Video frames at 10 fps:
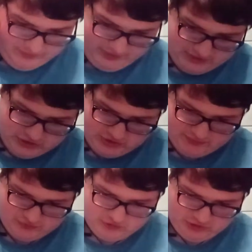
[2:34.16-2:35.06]
практически
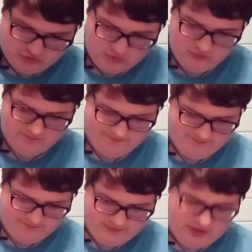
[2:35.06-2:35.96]
все зашло.
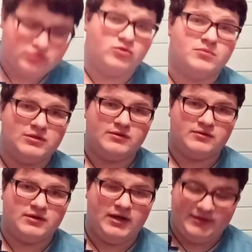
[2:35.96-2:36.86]
Особенно
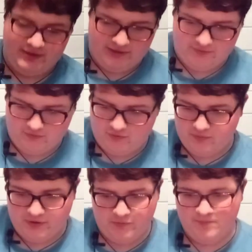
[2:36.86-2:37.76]
Галя я не
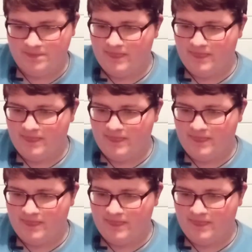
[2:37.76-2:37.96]
укупаю.